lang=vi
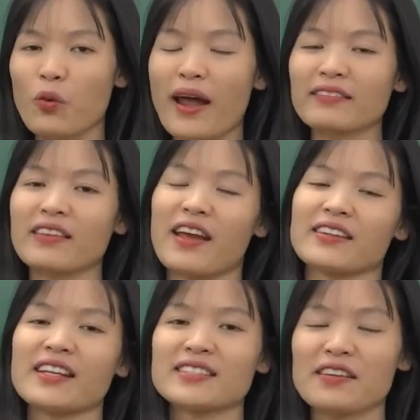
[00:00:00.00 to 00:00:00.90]
toàn thể
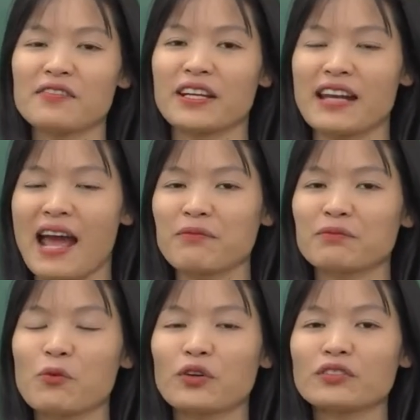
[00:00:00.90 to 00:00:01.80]
nhân dân Việt
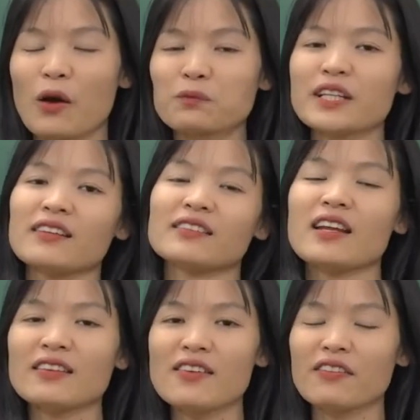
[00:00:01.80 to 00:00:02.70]
Nam muốn thống nhất
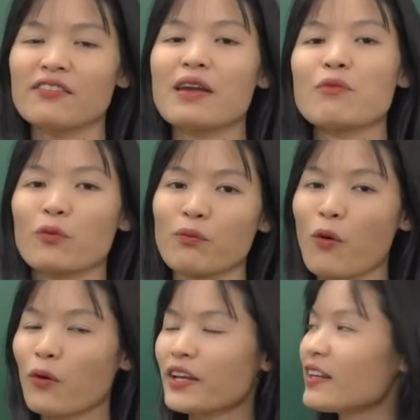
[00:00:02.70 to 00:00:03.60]
đất nước về một
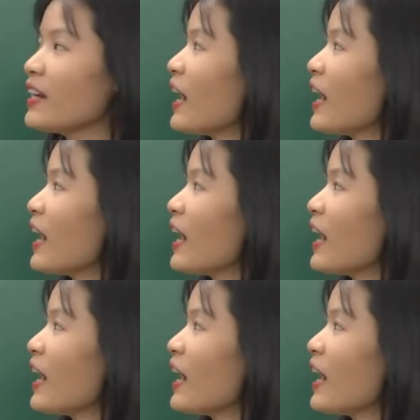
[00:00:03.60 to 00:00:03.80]
mối